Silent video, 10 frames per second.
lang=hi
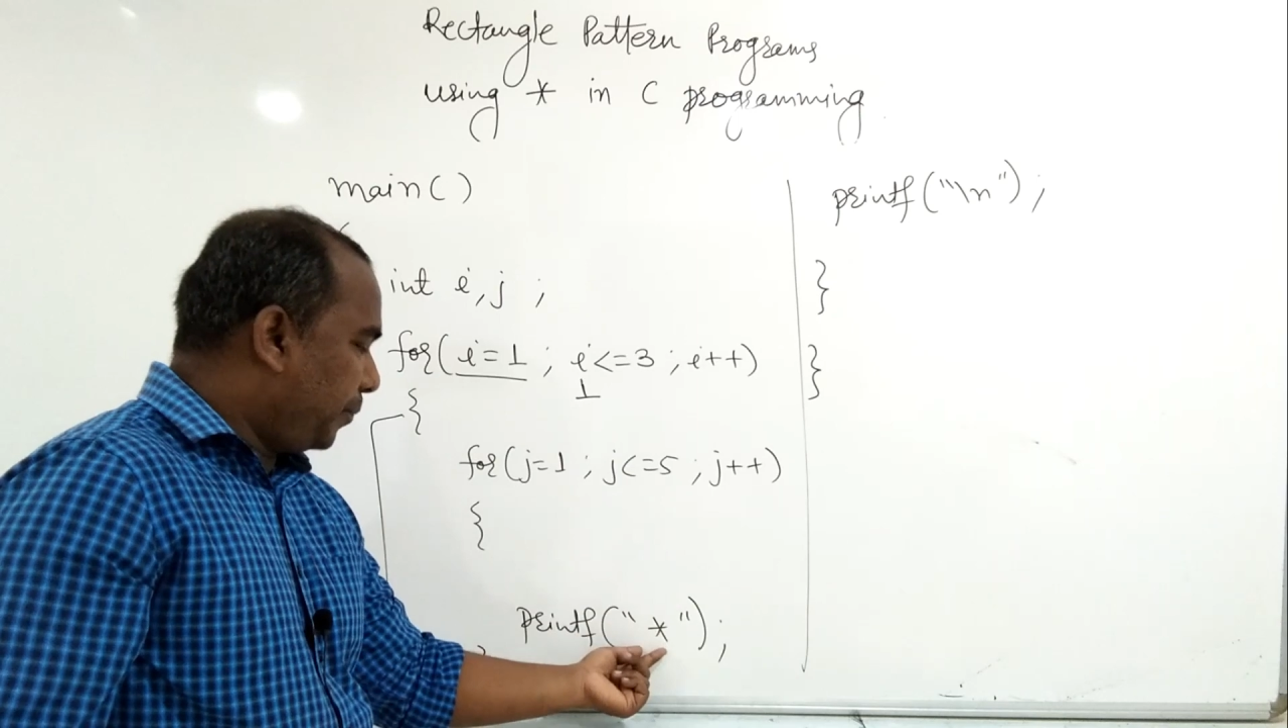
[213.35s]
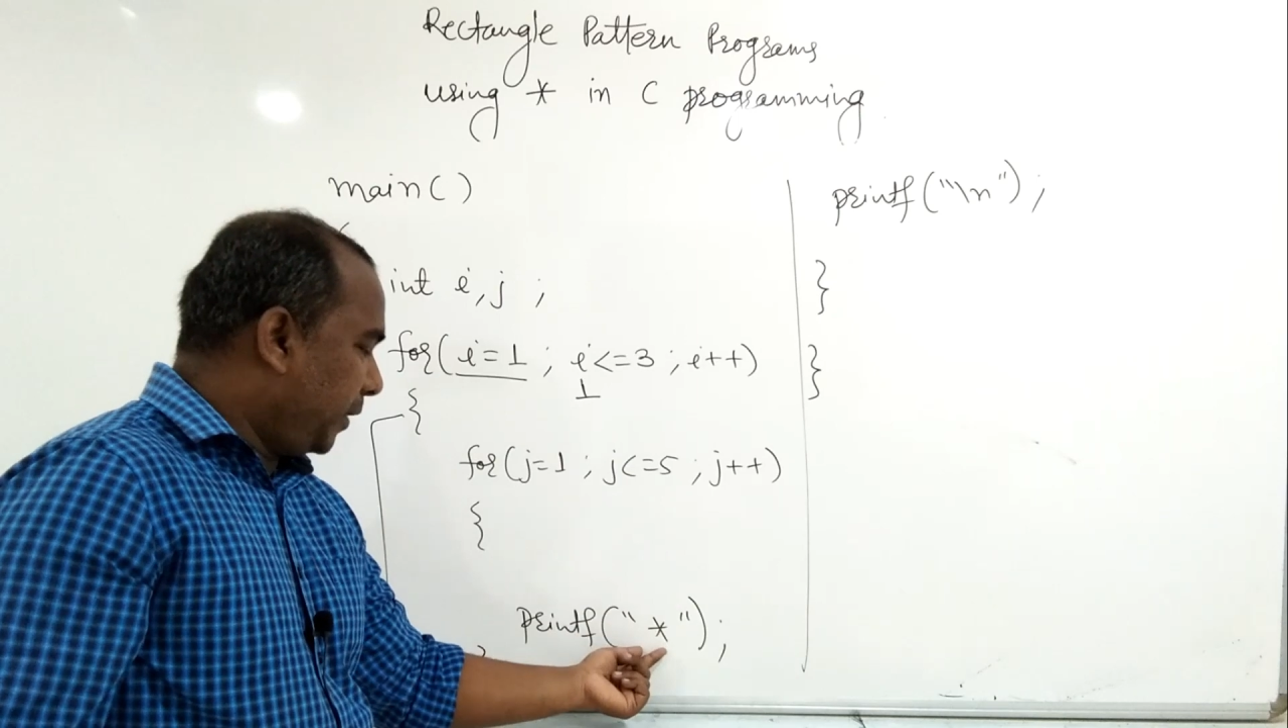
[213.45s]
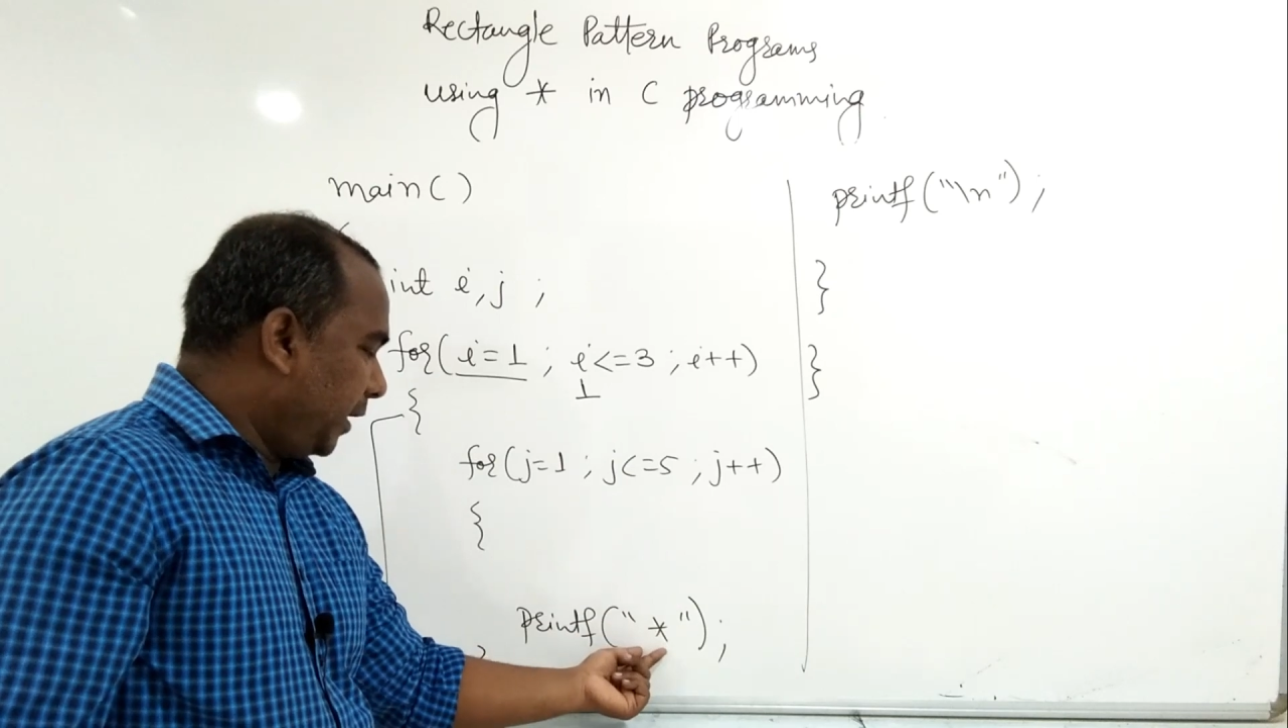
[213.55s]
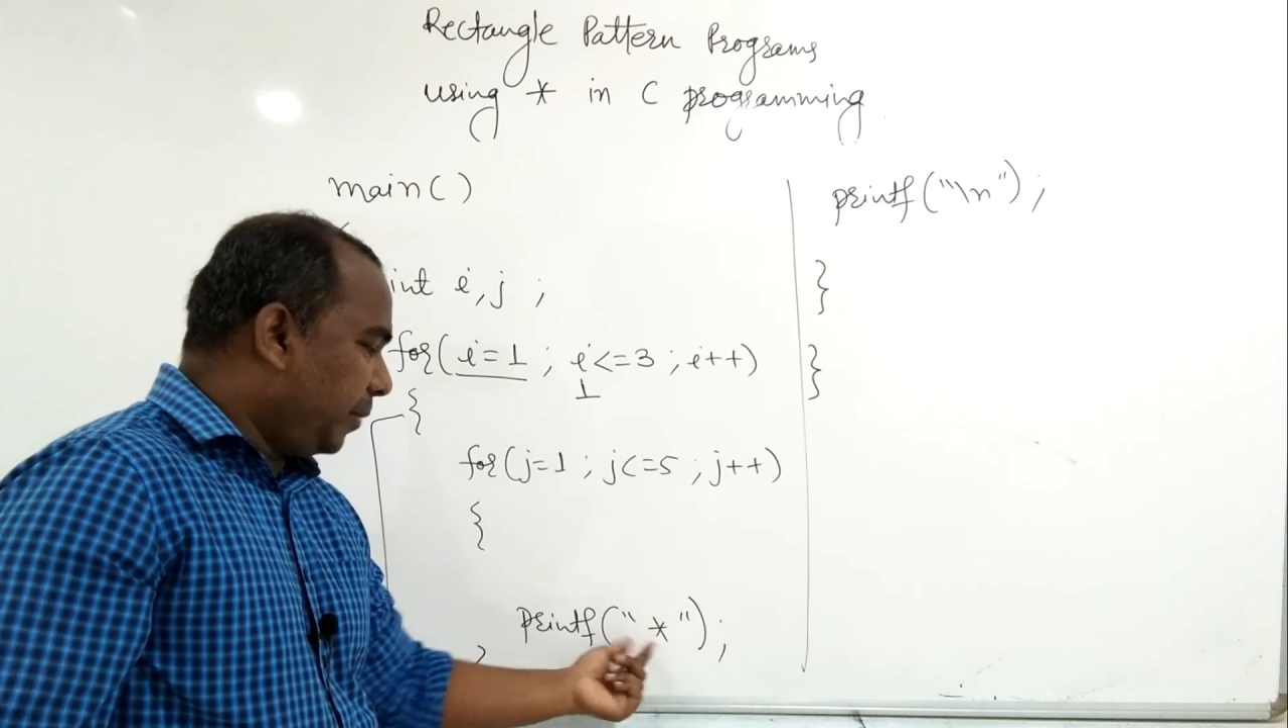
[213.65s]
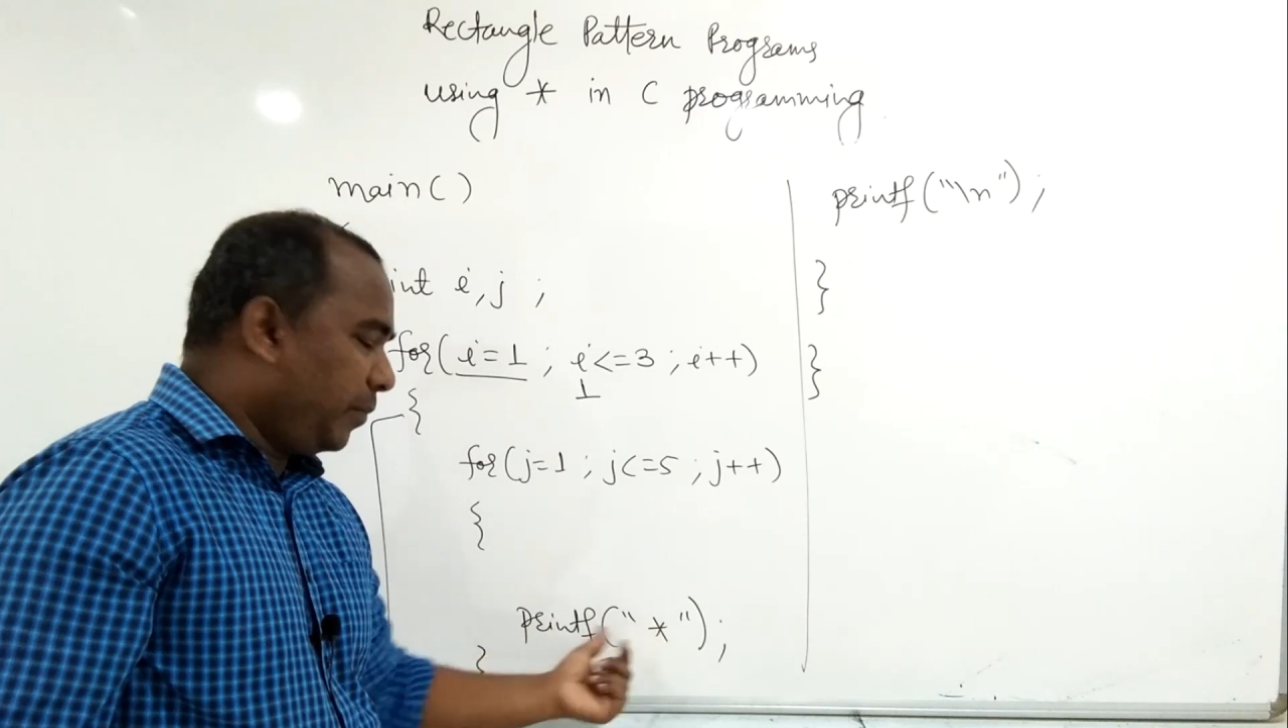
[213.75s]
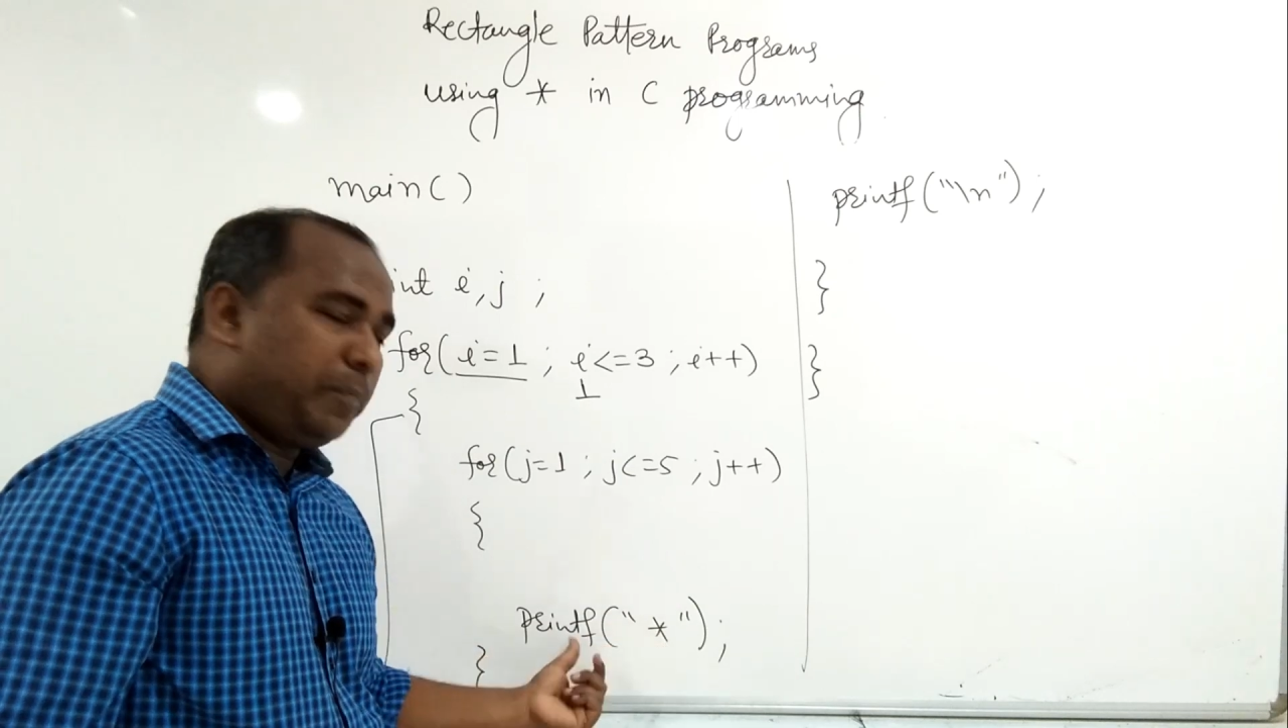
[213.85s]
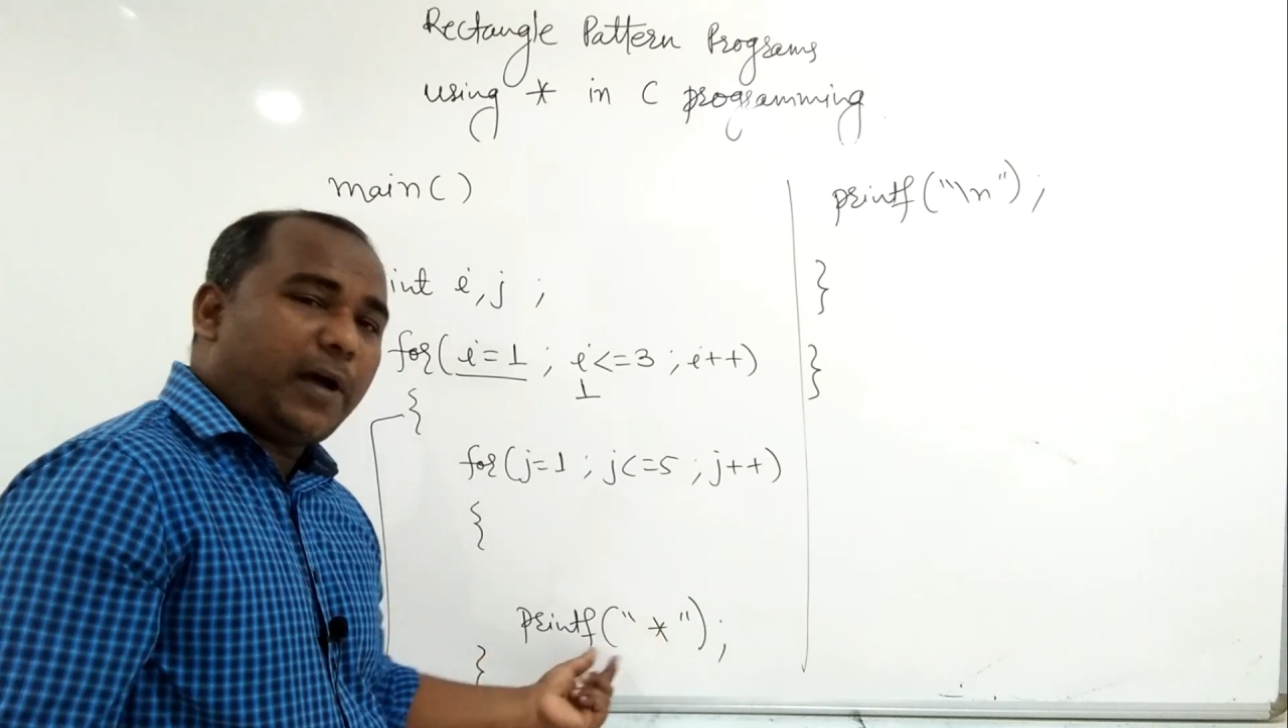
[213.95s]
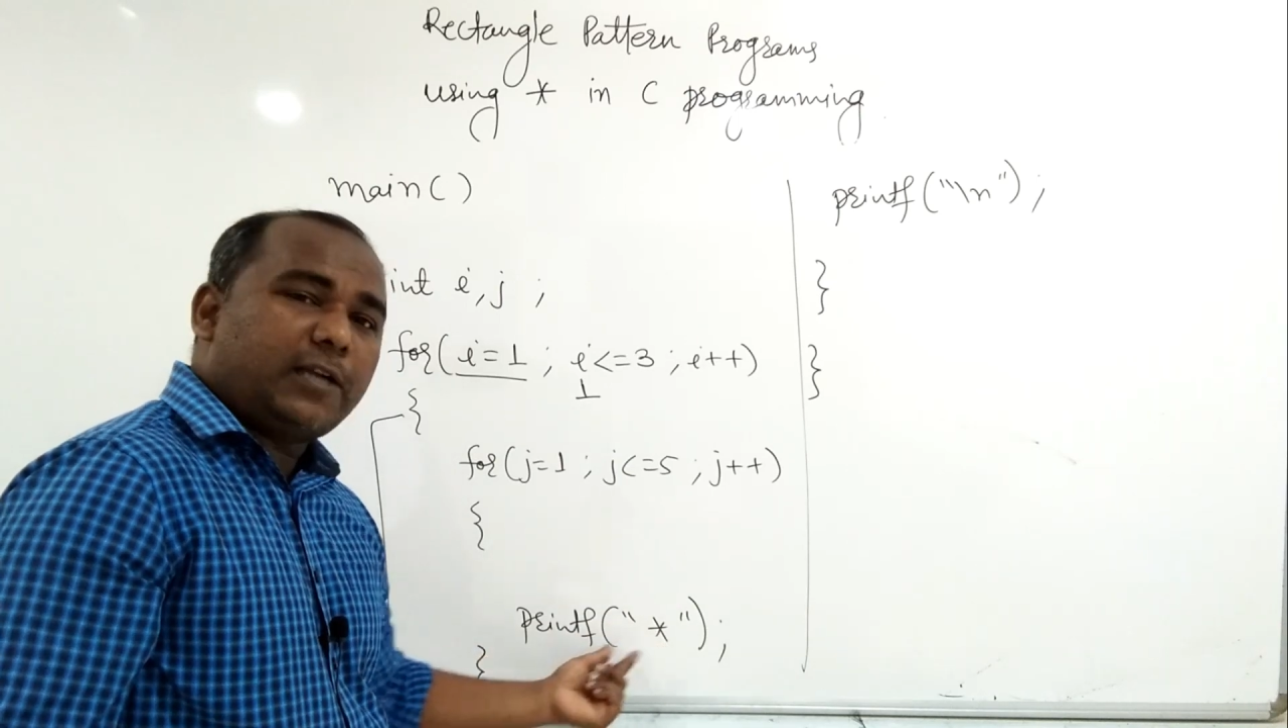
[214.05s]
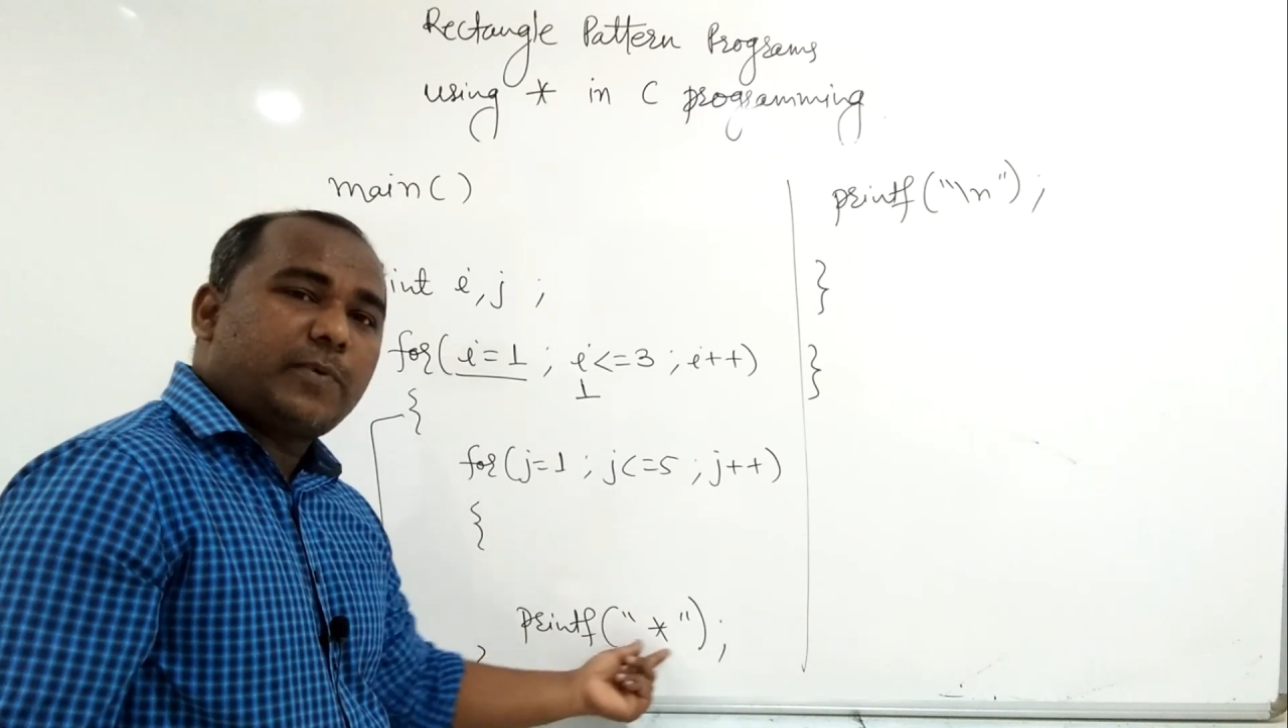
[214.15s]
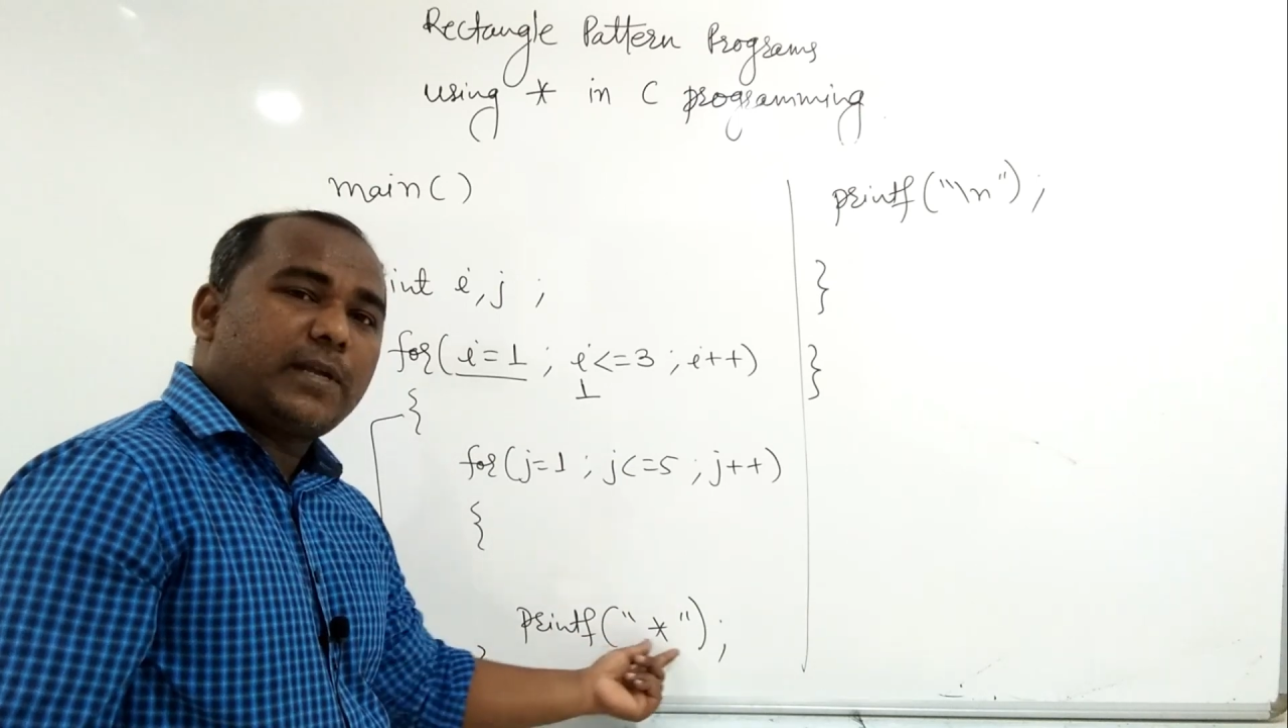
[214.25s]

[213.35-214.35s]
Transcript: प्रिंट भी पांच